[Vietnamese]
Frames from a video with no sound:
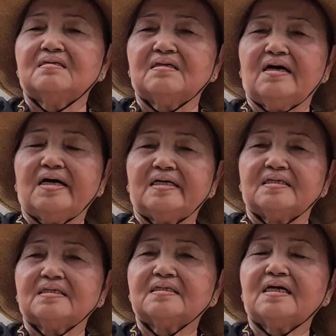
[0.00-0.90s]
đây
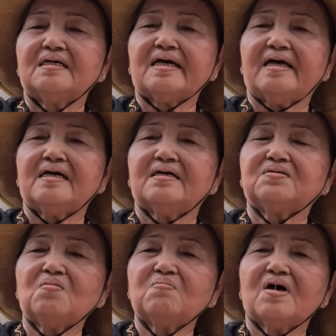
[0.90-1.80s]
kỳ này à,
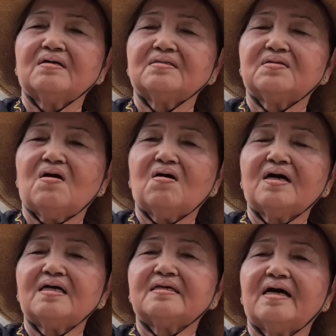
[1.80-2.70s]
chúc mừng cho
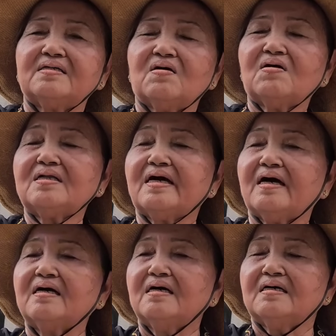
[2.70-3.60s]
cái thầy nói
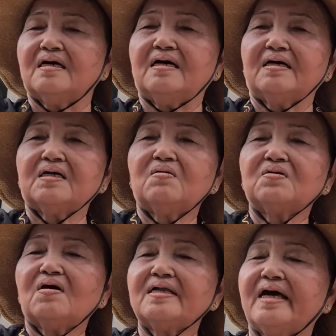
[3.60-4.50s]
là à, kêu
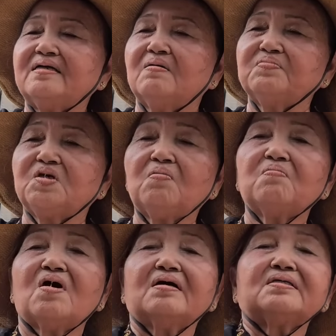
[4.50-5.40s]
nói lại dùm chúc
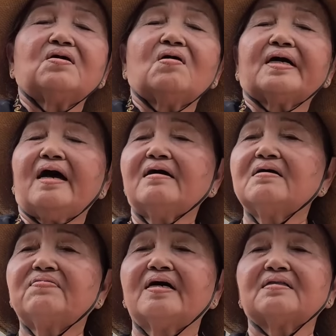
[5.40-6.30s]
mừng cho các
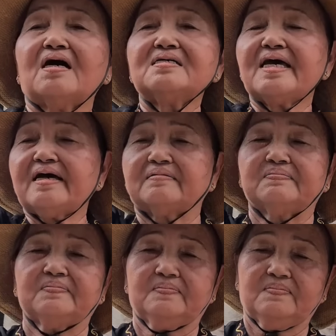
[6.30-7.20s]
cái phật tử nha
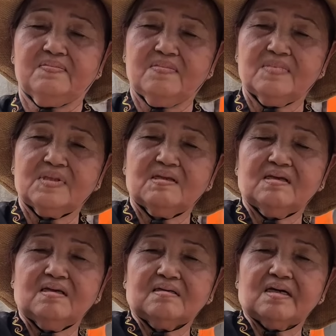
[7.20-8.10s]

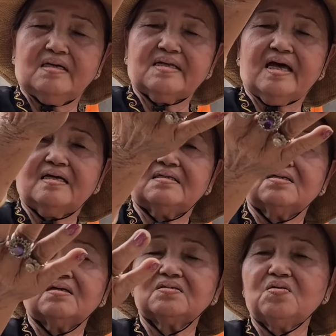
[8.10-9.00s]
kỳ này
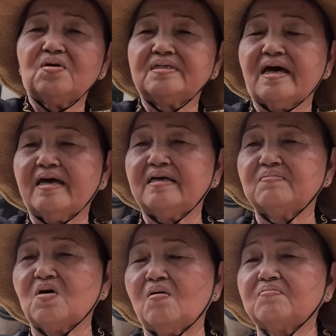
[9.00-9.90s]
được vui dày
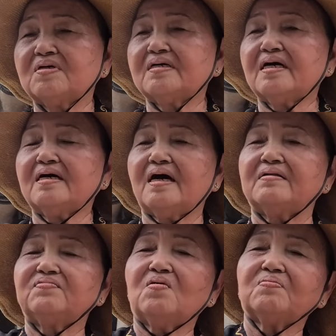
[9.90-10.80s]
một cái
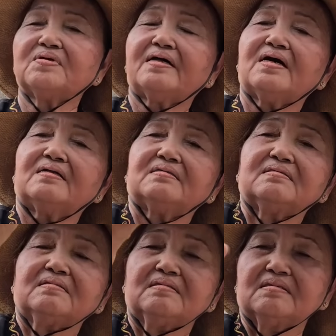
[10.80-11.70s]
hạnh phúc gia đình
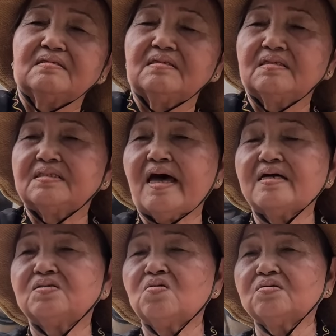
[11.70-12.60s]

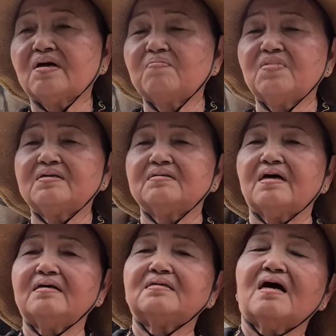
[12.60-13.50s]
sáng suốt thông minh
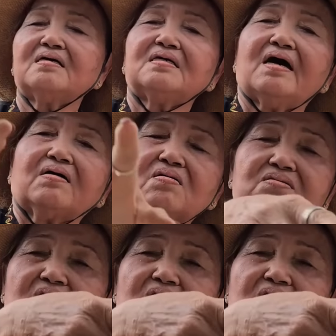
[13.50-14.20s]
để trở về con